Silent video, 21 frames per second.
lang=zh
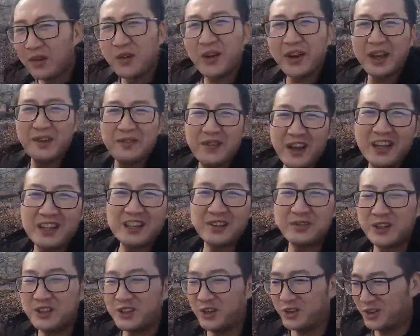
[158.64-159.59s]
会黑米还特别
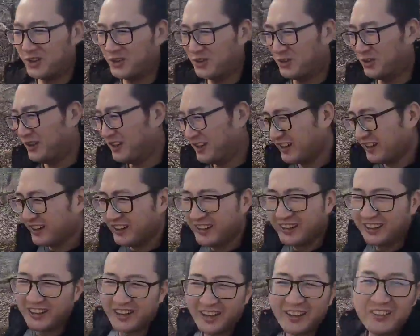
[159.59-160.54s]
小的时候，
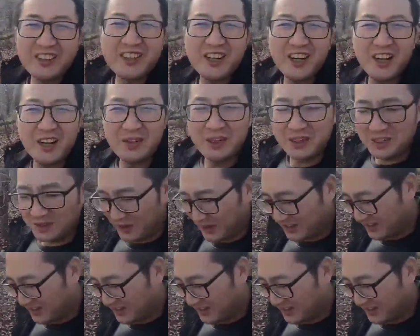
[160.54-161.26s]
黑米特别喜欢